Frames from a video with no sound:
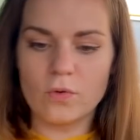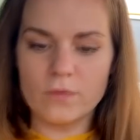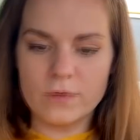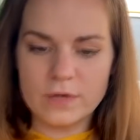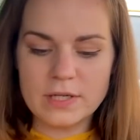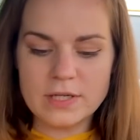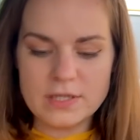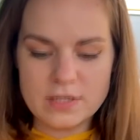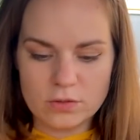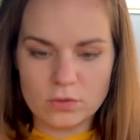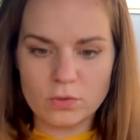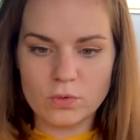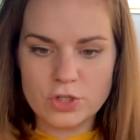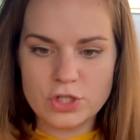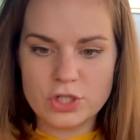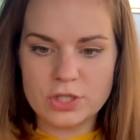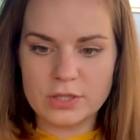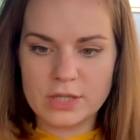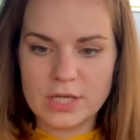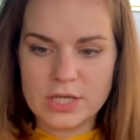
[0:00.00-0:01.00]
выглядит
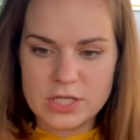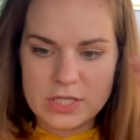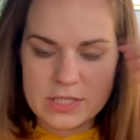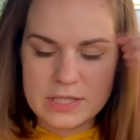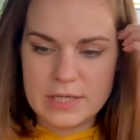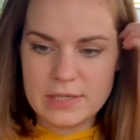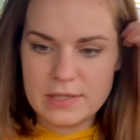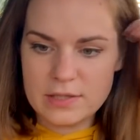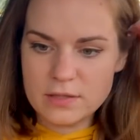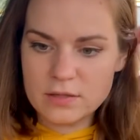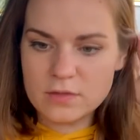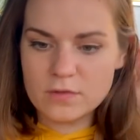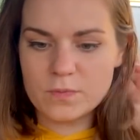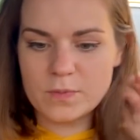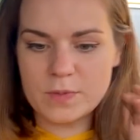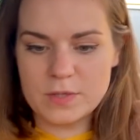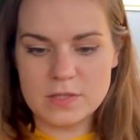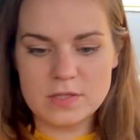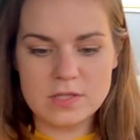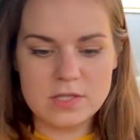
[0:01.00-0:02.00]
очень даже солидно, в
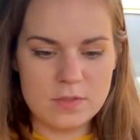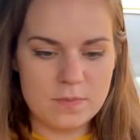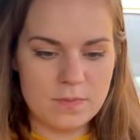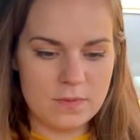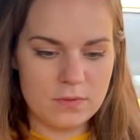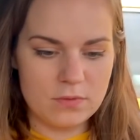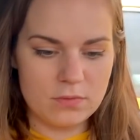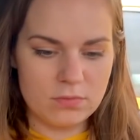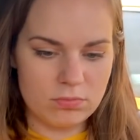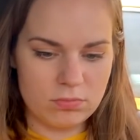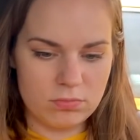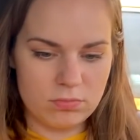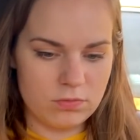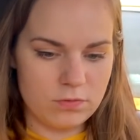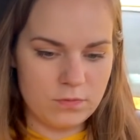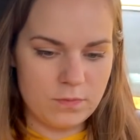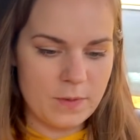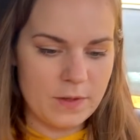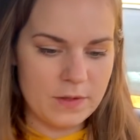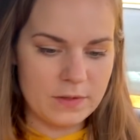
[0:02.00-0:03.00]
принципе,
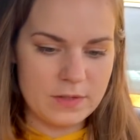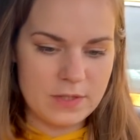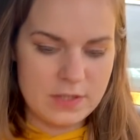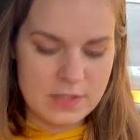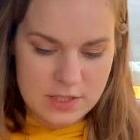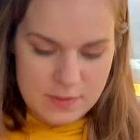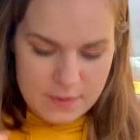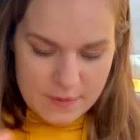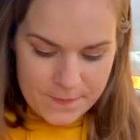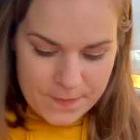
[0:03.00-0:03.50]
вполне себе.